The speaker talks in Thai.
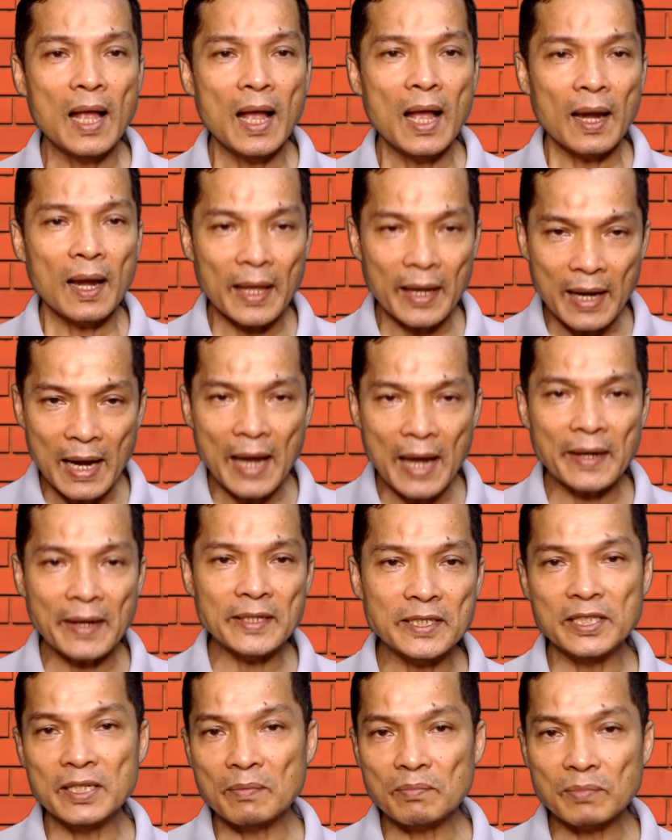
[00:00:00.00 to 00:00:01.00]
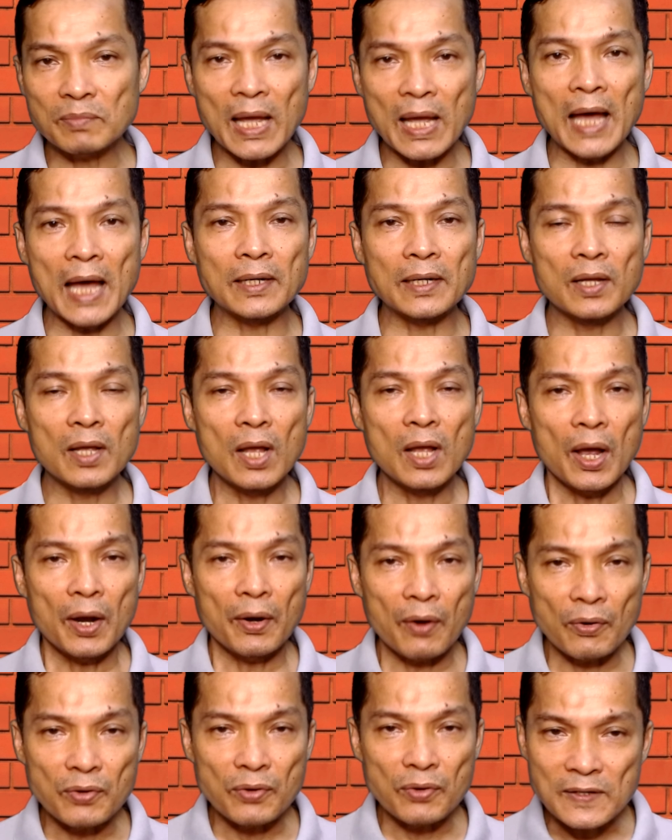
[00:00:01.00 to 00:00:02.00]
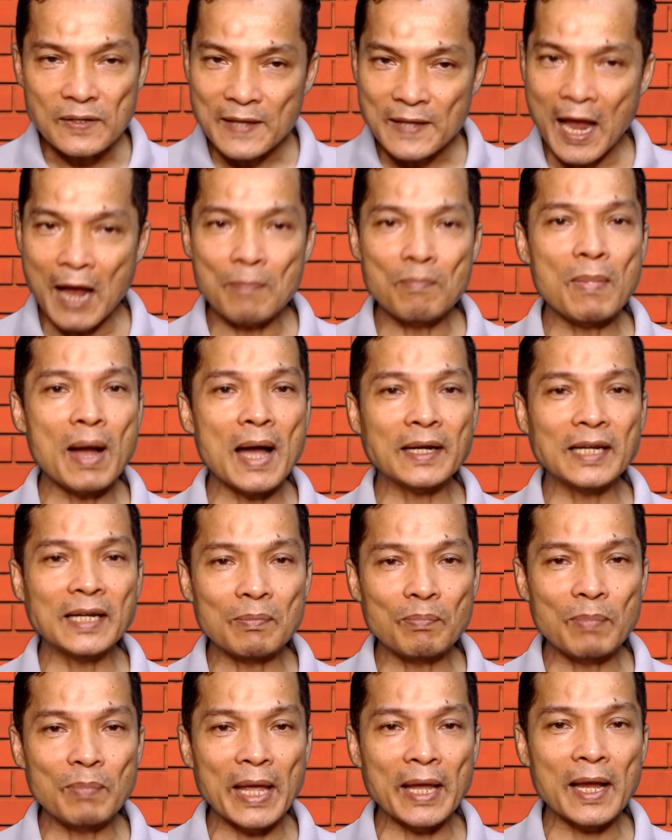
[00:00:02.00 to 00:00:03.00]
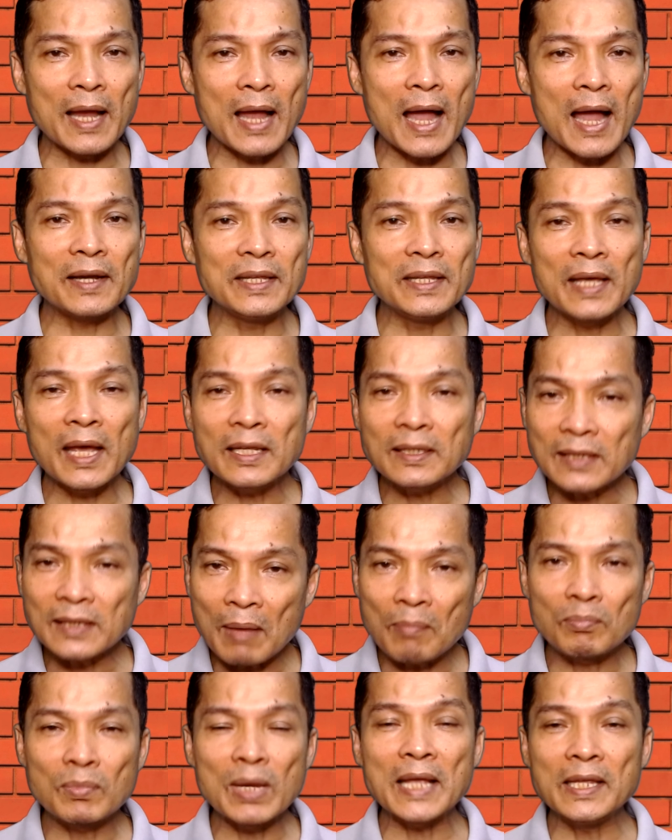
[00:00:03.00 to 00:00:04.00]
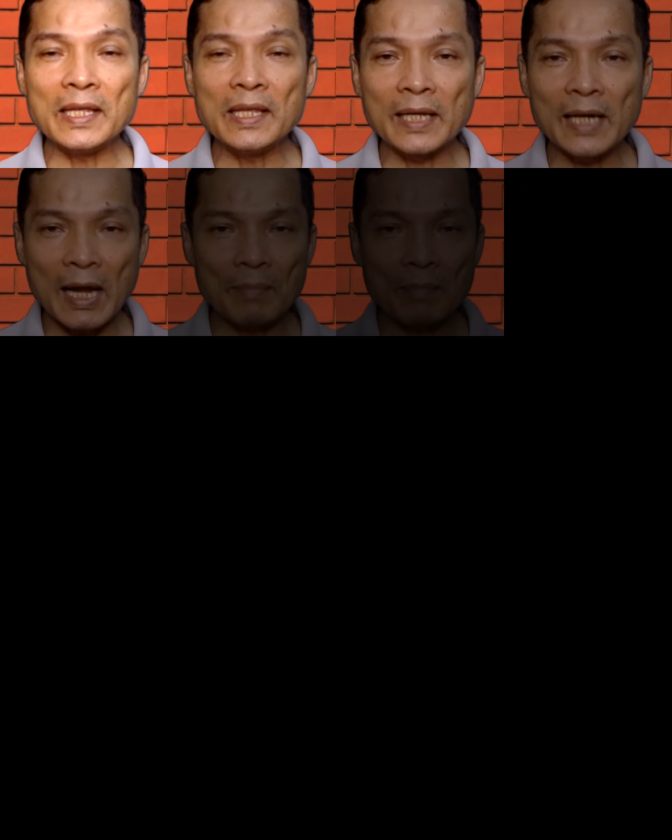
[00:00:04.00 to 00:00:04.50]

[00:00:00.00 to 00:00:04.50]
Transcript: และค่าดัน้ำตาล เรายังสามารถดัดแปลงค่านี้ให้ต่ำได้อีกครับ